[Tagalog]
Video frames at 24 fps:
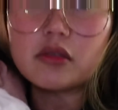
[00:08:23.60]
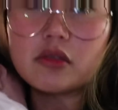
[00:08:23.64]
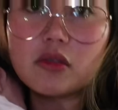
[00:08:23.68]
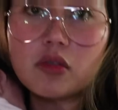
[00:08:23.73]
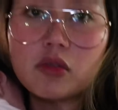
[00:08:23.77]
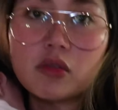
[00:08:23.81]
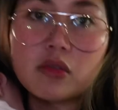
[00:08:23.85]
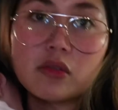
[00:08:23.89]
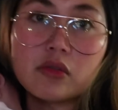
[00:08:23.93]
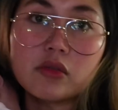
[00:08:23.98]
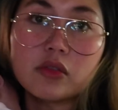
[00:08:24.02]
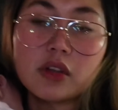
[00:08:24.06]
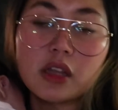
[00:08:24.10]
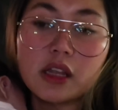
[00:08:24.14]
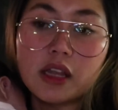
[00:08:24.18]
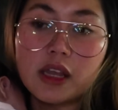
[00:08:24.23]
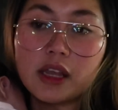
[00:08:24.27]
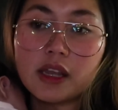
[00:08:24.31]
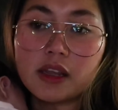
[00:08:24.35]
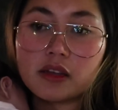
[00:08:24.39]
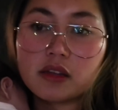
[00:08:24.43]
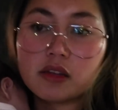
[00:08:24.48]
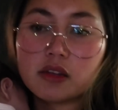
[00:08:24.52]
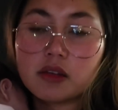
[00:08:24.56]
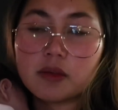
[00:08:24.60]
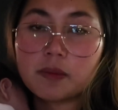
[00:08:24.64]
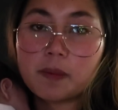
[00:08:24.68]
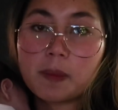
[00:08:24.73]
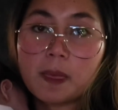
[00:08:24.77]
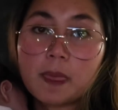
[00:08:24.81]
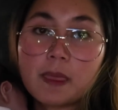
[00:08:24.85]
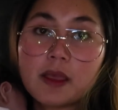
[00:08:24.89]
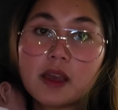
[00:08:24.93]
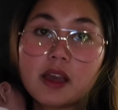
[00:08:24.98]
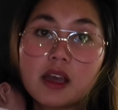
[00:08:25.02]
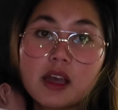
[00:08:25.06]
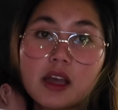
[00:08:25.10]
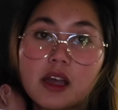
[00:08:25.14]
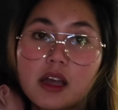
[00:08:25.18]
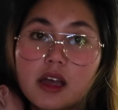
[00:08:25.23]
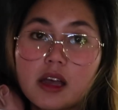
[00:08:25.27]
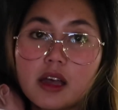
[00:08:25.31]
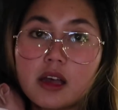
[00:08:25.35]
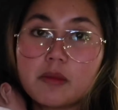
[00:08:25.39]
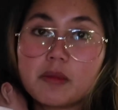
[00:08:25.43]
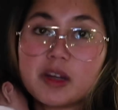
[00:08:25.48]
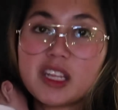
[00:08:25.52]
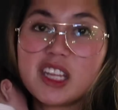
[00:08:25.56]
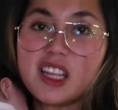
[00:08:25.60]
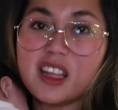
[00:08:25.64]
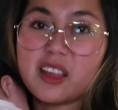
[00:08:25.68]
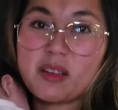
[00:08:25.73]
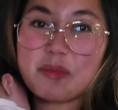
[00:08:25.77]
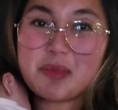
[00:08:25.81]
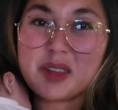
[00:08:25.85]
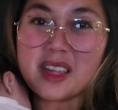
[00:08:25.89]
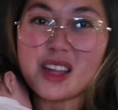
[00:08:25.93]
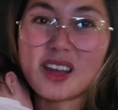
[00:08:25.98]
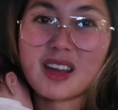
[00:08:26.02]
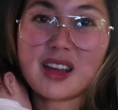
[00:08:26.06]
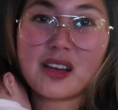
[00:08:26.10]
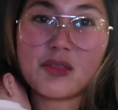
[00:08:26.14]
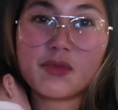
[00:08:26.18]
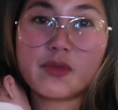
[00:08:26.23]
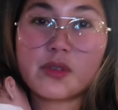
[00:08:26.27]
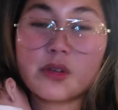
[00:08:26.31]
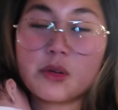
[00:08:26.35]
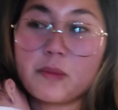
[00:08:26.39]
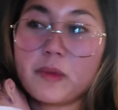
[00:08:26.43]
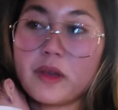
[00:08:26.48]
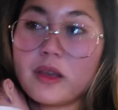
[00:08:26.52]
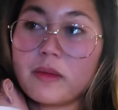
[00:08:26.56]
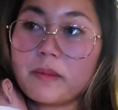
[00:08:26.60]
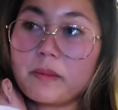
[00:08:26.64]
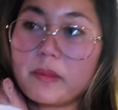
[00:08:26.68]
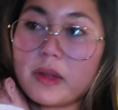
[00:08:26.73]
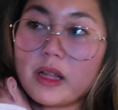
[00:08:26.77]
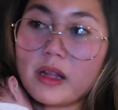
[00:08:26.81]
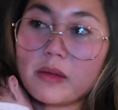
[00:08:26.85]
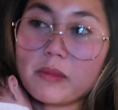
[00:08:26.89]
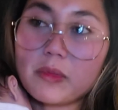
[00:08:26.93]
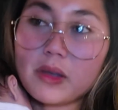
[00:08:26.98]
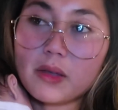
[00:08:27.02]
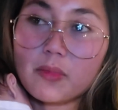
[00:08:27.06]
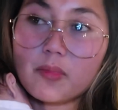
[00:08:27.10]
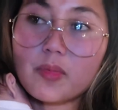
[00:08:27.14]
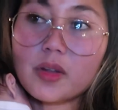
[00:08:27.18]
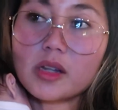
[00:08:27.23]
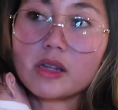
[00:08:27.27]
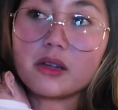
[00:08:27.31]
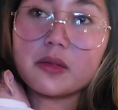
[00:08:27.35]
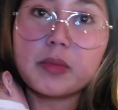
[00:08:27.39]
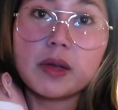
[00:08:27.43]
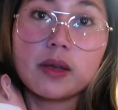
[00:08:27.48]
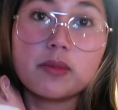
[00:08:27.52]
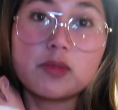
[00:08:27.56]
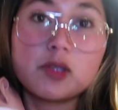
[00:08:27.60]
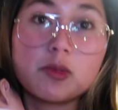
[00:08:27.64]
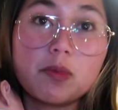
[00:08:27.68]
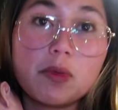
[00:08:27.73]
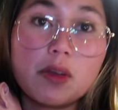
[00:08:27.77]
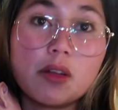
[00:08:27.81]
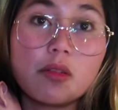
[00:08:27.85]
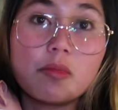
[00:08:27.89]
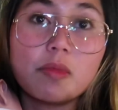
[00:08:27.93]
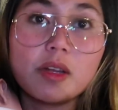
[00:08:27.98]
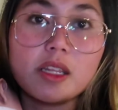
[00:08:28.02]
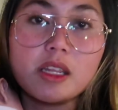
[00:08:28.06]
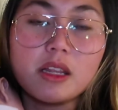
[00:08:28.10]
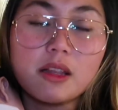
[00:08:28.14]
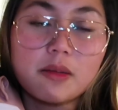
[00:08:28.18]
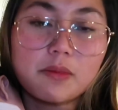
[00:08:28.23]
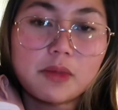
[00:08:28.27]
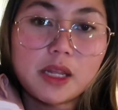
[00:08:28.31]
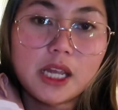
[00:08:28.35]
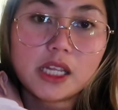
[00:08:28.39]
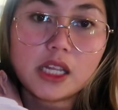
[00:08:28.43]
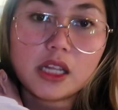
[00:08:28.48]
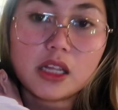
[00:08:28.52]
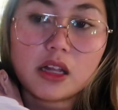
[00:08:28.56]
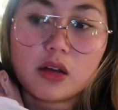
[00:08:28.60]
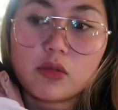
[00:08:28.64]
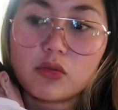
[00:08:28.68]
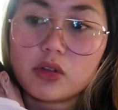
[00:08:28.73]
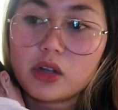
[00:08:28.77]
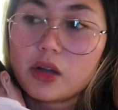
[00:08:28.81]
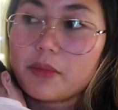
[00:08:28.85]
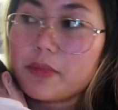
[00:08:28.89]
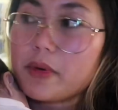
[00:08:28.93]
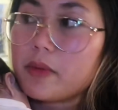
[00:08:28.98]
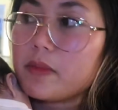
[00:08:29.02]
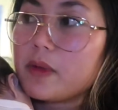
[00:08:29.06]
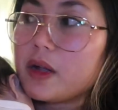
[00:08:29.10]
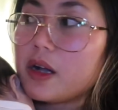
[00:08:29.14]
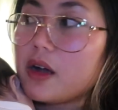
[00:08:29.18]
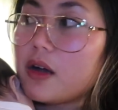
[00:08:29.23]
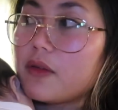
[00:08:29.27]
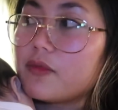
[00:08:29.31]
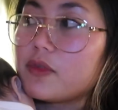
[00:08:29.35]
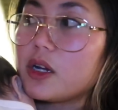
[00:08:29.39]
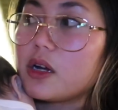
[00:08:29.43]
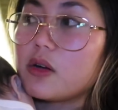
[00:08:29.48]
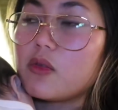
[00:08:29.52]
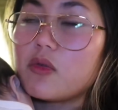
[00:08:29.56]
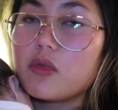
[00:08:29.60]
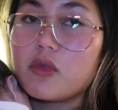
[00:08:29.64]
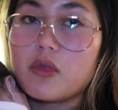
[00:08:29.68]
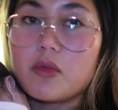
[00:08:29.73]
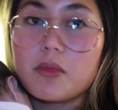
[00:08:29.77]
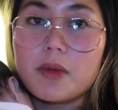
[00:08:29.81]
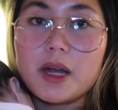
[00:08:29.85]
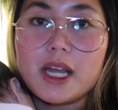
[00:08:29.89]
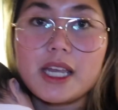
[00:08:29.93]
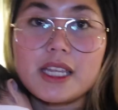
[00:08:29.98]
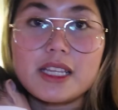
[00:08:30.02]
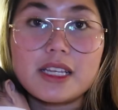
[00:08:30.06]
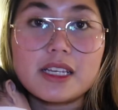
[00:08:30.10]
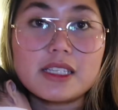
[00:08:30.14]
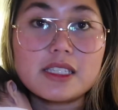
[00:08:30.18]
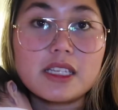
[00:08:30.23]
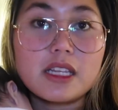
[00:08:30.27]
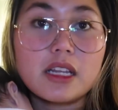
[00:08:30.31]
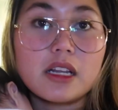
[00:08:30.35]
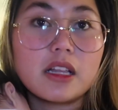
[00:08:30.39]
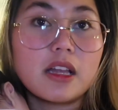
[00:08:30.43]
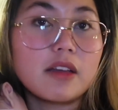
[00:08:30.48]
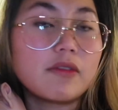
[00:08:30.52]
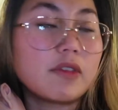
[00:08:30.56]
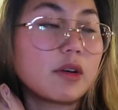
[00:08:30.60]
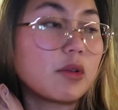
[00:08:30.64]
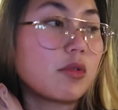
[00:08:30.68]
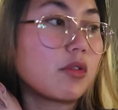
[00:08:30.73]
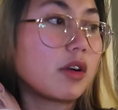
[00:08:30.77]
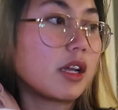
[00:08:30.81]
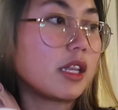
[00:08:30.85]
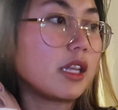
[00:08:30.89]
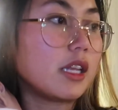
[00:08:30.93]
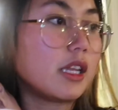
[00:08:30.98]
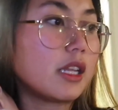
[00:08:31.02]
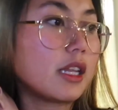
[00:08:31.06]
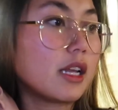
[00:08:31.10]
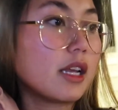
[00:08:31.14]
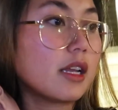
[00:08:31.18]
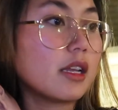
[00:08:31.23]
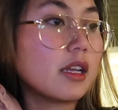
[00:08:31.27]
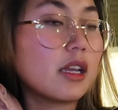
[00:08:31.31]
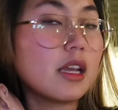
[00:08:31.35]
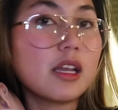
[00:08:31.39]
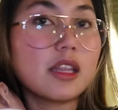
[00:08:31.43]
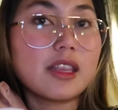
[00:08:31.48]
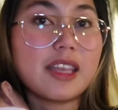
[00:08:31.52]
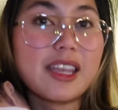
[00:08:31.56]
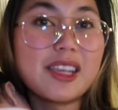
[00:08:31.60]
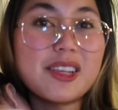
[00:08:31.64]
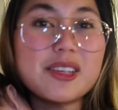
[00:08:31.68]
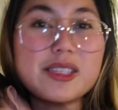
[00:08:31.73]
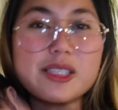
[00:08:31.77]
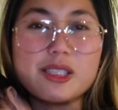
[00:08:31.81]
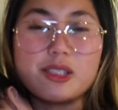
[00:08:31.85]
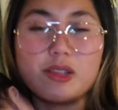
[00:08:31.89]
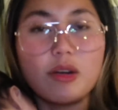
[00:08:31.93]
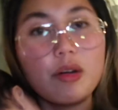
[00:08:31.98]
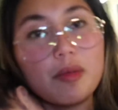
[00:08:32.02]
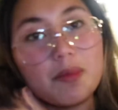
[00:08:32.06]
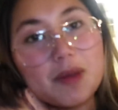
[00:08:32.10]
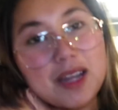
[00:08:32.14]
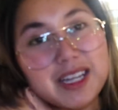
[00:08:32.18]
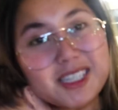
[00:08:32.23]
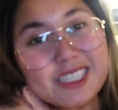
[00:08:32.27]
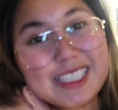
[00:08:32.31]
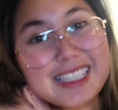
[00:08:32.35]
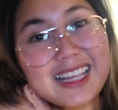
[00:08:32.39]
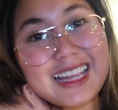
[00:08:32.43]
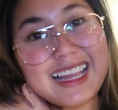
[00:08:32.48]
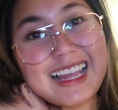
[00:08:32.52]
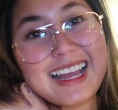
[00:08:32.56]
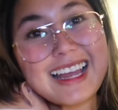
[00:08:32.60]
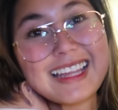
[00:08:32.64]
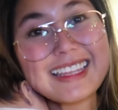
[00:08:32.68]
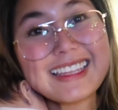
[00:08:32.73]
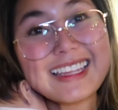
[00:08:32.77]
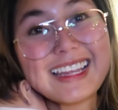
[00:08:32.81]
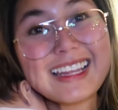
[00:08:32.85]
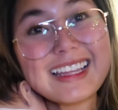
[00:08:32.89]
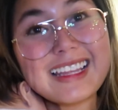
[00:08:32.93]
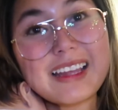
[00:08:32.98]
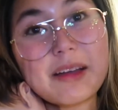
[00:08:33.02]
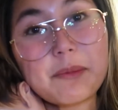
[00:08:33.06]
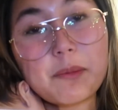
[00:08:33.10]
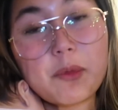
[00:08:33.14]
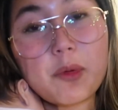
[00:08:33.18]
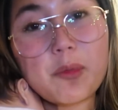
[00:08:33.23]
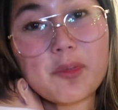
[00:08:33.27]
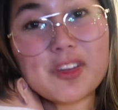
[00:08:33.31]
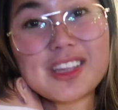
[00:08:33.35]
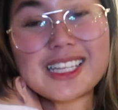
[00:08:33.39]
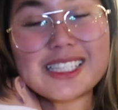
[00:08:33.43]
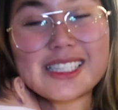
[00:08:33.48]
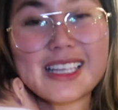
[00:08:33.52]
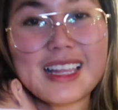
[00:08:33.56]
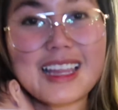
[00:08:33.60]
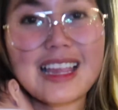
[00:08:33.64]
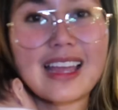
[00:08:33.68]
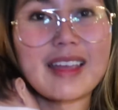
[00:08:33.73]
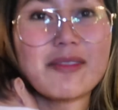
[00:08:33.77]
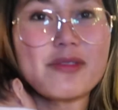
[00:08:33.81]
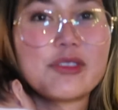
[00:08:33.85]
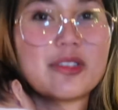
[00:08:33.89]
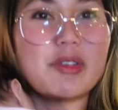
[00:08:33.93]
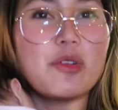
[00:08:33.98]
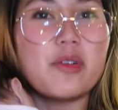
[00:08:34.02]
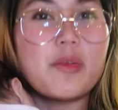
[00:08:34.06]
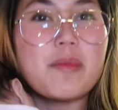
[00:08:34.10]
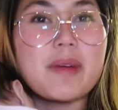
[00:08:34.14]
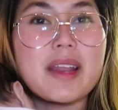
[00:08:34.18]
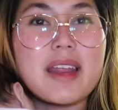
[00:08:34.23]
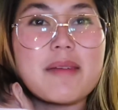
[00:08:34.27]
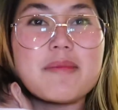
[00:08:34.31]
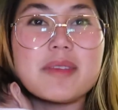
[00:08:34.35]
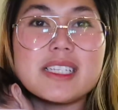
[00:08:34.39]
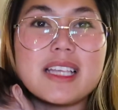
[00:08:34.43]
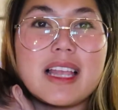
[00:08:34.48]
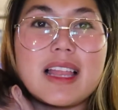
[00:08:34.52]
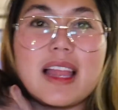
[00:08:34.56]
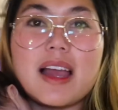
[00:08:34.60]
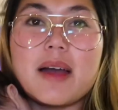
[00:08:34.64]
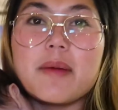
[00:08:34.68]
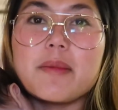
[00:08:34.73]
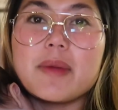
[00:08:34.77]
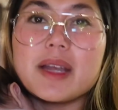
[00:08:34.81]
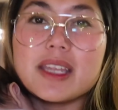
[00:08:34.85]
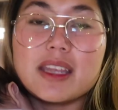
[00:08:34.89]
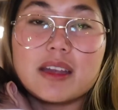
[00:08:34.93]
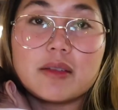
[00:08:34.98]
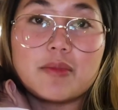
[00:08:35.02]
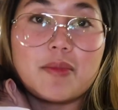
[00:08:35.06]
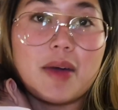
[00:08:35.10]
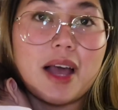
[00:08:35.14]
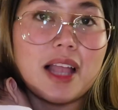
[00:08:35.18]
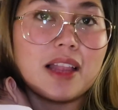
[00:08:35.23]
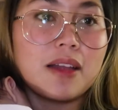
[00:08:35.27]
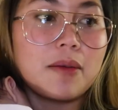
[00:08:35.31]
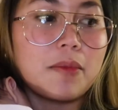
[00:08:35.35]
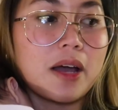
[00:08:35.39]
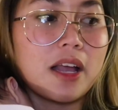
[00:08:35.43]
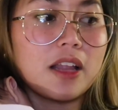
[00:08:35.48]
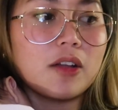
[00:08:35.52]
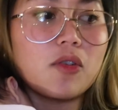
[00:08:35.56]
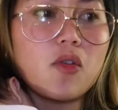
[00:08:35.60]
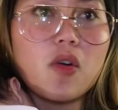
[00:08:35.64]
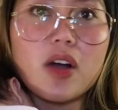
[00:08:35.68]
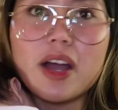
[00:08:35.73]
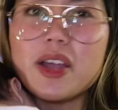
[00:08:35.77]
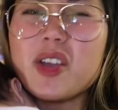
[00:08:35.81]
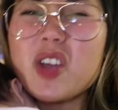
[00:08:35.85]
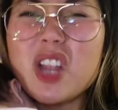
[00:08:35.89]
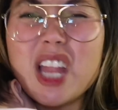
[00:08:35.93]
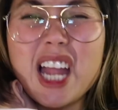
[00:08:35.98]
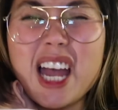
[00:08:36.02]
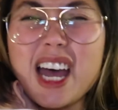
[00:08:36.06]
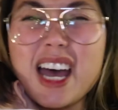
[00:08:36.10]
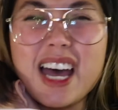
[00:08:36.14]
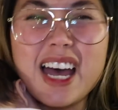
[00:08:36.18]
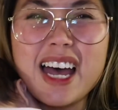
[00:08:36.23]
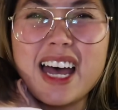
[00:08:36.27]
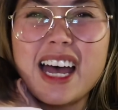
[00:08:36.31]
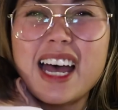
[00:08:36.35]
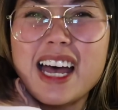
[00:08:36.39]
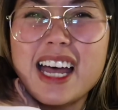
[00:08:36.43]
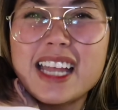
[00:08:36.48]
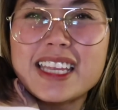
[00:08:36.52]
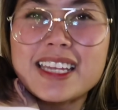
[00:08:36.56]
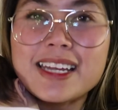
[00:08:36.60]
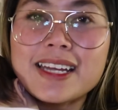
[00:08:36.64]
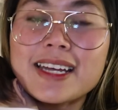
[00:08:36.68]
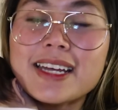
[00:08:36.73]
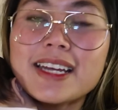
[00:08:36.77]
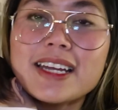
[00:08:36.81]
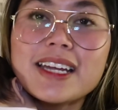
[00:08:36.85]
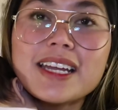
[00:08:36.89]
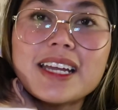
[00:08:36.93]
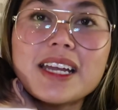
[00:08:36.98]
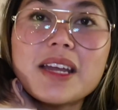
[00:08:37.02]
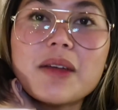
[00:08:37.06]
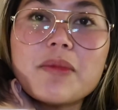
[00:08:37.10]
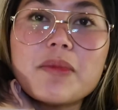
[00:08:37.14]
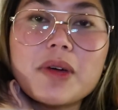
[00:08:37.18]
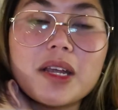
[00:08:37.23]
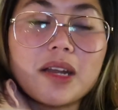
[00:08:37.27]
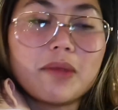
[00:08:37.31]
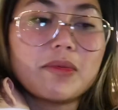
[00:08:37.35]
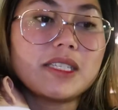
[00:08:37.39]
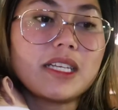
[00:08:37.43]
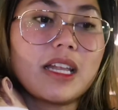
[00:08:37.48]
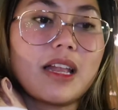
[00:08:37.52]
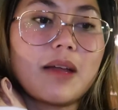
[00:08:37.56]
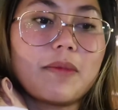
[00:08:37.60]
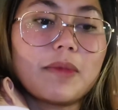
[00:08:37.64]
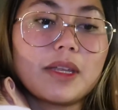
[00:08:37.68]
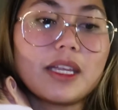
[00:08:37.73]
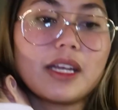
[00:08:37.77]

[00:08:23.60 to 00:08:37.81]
ungkli. Uh, ah, madilim na. 4pm pa lang may Flutter Babes. Pero madilim na. Hindi na ako nakapag-vlog after akong kumain kasi nag-live ako kanina. Thank you so much sa lahat na pumunta sa live ko. Maraming salamat at mahal na mahal ko kayo lahat. Maraming salamat